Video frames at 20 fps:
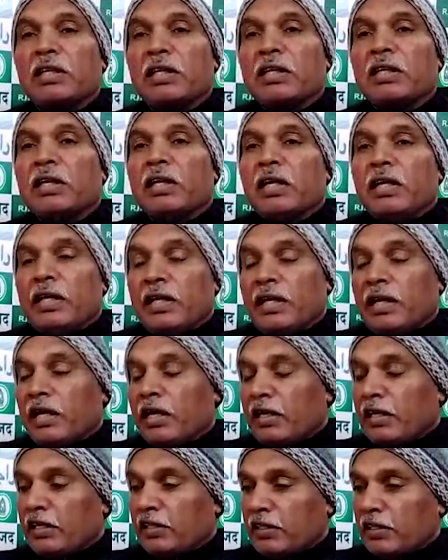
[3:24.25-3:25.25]
है यहाँ
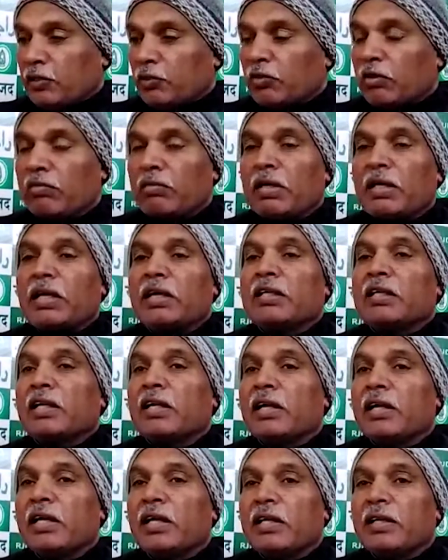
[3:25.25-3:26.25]
नेतृत्व हमारा
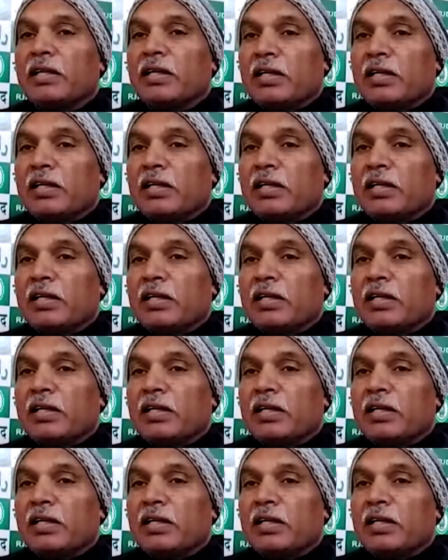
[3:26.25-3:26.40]
चलेगा